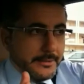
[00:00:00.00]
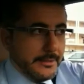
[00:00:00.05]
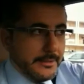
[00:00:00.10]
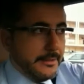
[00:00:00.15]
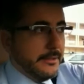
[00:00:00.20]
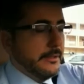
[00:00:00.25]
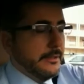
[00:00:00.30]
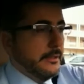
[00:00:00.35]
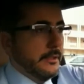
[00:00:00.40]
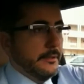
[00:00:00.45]

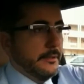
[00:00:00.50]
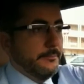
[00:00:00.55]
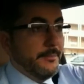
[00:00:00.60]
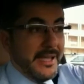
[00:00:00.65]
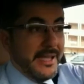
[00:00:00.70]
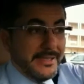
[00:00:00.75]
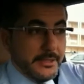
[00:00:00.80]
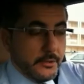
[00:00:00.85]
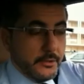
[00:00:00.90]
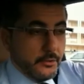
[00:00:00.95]
di eh,
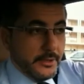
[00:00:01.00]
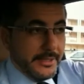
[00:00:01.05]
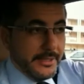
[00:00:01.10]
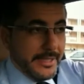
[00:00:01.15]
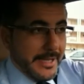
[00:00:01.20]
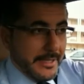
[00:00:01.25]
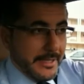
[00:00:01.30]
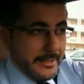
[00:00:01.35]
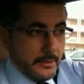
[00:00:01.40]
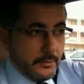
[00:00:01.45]
medico
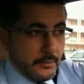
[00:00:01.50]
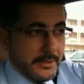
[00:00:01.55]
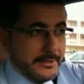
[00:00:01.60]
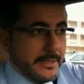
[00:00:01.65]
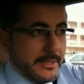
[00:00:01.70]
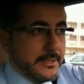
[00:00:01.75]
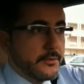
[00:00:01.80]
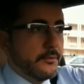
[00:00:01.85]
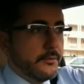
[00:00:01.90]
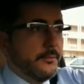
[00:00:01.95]
legale, a quale
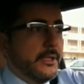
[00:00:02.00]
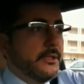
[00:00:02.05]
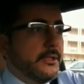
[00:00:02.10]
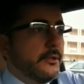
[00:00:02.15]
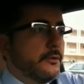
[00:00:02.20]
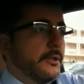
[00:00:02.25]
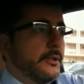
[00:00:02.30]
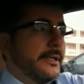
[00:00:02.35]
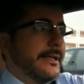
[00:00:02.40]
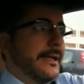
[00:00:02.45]
testo
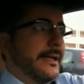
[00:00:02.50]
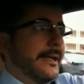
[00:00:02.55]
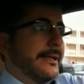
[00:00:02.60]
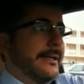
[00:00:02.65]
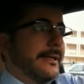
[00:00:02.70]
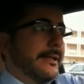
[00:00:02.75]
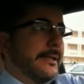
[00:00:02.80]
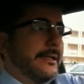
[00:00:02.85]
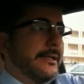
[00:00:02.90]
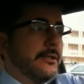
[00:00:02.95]
medico
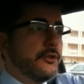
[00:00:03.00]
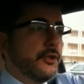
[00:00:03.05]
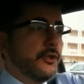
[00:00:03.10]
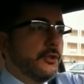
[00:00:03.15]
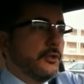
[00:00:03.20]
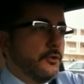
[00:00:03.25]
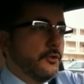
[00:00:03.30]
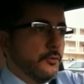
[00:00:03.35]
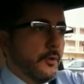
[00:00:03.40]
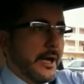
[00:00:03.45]
legale, il
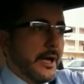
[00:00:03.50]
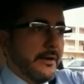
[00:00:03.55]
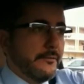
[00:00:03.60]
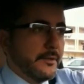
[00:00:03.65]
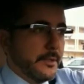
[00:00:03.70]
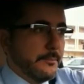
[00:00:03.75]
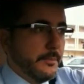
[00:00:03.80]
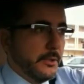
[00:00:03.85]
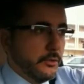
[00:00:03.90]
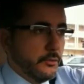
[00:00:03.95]
CTU
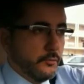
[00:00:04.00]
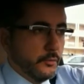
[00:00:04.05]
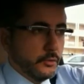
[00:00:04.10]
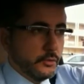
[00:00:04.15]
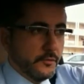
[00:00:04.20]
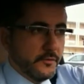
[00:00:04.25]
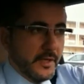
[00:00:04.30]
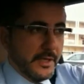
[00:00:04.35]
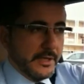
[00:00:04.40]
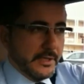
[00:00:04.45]
avrebbe
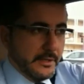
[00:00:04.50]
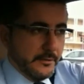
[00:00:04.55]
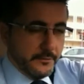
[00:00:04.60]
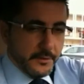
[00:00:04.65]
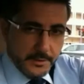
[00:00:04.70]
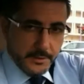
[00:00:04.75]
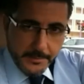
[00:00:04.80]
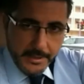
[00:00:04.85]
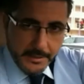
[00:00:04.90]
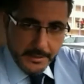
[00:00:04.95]
dovuto fare
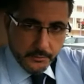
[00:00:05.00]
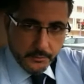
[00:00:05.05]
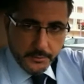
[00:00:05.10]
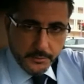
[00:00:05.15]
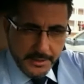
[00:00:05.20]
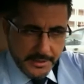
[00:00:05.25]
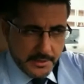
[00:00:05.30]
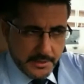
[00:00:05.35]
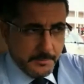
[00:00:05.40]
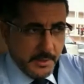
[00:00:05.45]
riferimento,
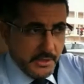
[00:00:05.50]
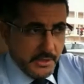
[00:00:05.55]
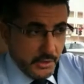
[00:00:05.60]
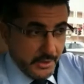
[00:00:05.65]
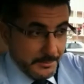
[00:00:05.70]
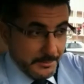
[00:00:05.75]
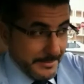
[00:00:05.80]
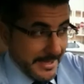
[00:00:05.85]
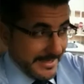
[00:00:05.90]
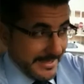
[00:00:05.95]
nella specie
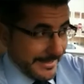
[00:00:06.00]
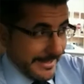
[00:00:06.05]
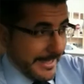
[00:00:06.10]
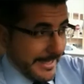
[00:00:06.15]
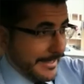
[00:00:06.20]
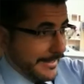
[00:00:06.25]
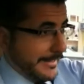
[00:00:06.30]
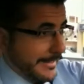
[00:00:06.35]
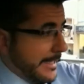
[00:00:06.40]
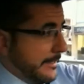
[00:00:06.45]
il
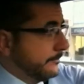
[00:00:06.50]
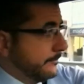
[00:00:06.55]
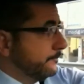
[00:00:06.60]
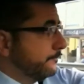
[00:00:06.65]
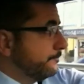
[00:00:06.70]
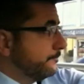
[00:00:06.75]
Bargagna.